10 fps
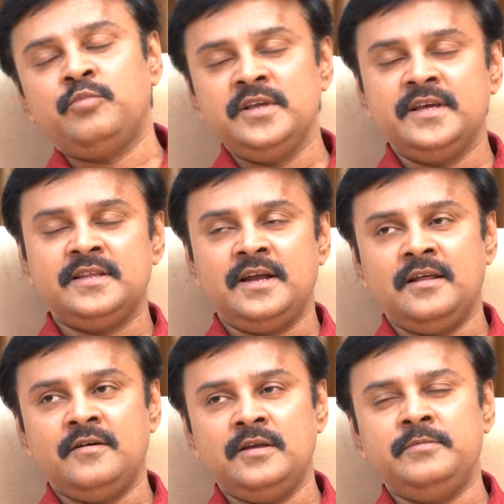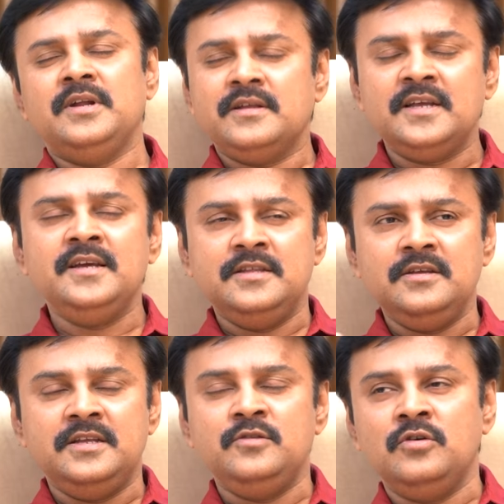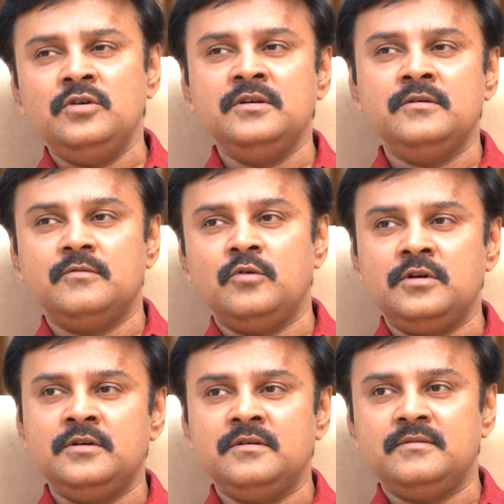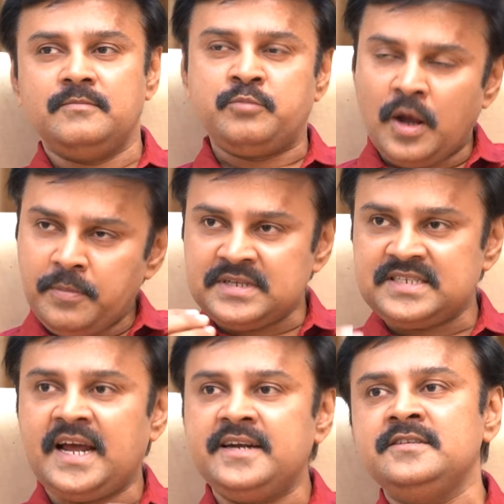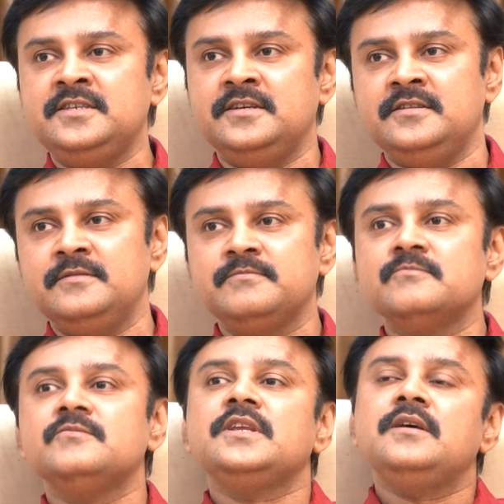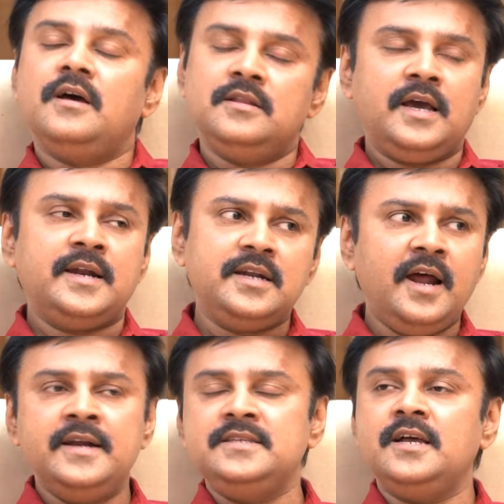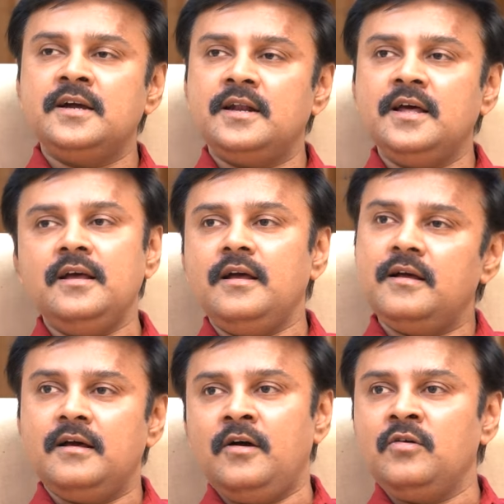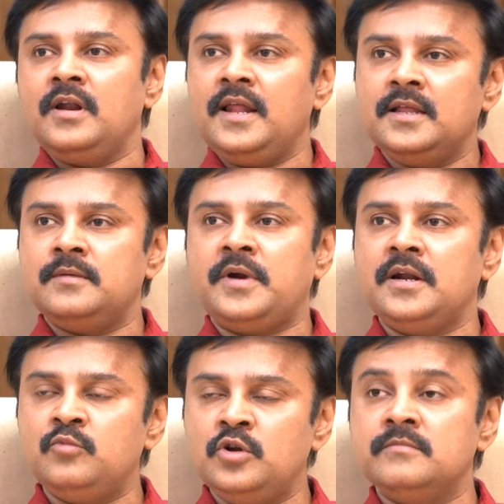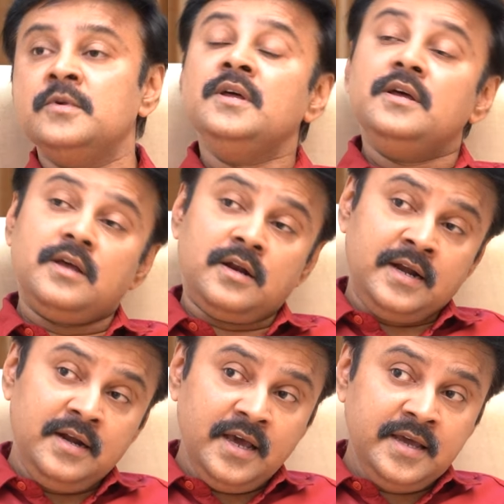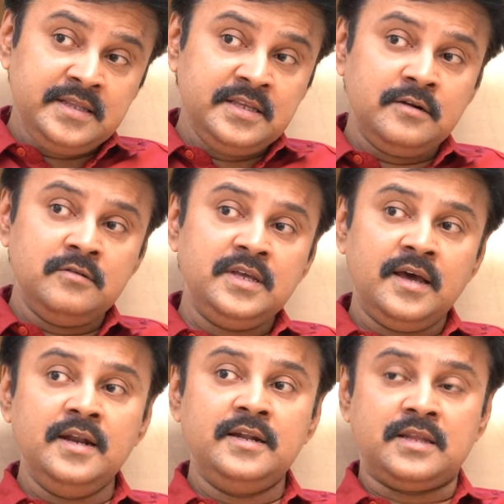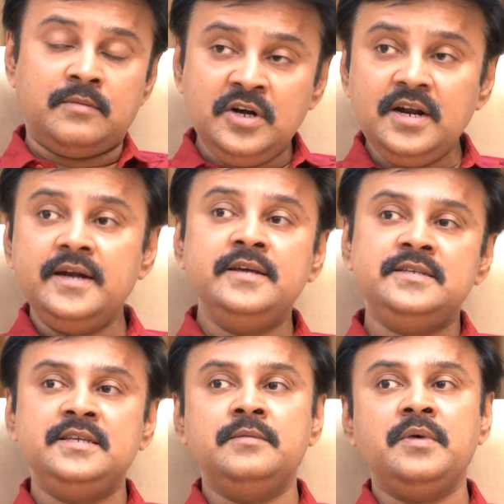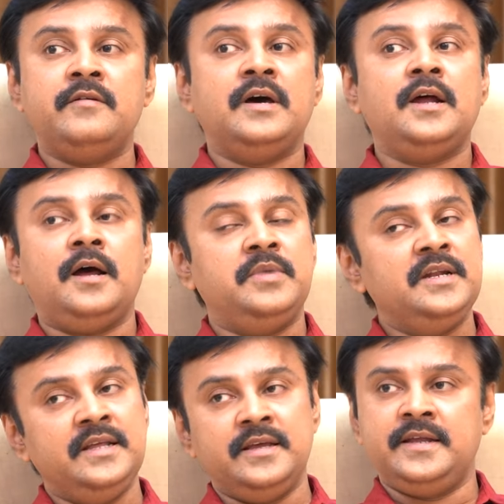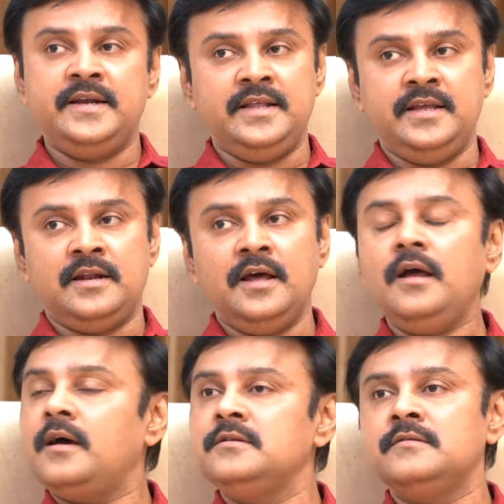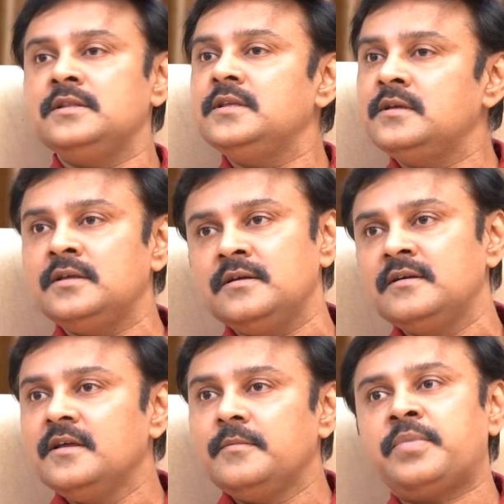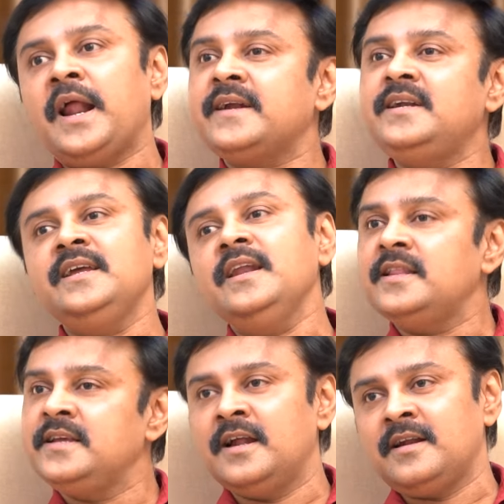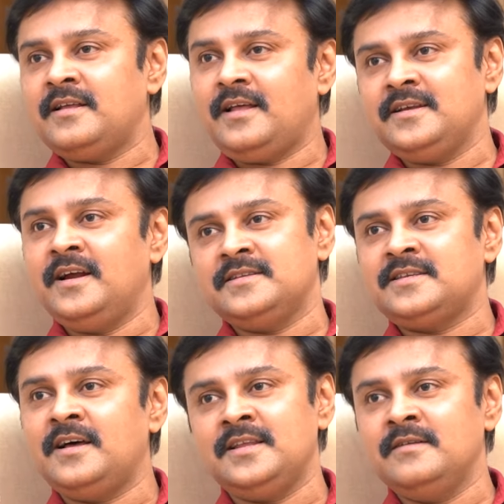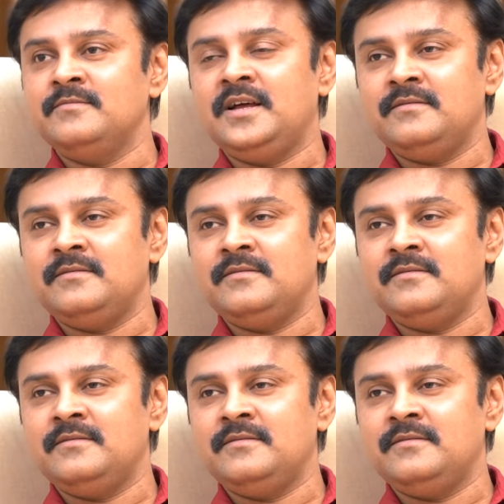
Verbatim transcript: பிடிக்கிறதுக்கான வாய்ப்பு இருக்கு இது இது ஒரு ஒரு ப்ராப்பர் ஸ்ட்ராட்டஜி இது அது கரெக்டா அடிச்சாங்கன்னா அவங்களால அதை பண்ண முடியும் ரெண்டாயிரத்தி இருபத்தி ஆறுல தமிழ்நாட்டுக்கு சிஎம் ஆவாரா அப்படின்னு நீங்க கேட்டீங்கன்னா அது வந்து பிராக்டிக்கல் அதுக்கான அதுக்கான சாதகம்